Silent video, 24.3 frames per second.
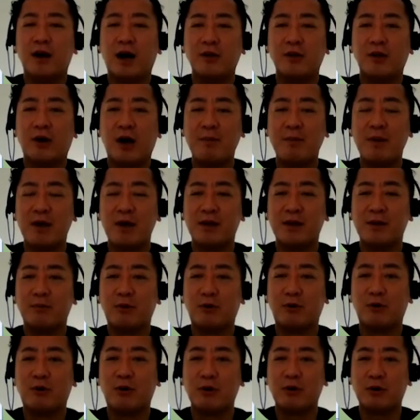あの雨
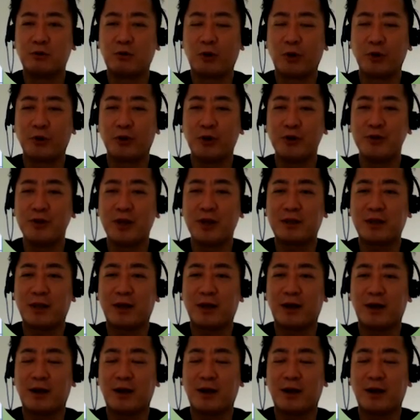もうドロドロだった